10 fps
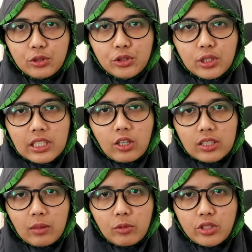Untuk di
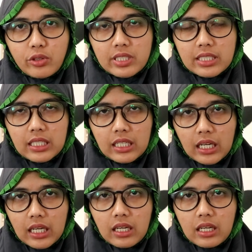kota Moskow
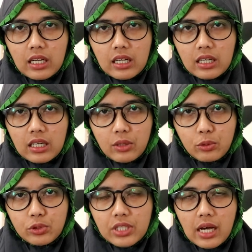sendiri uh,
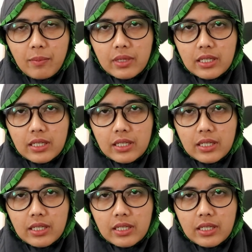udah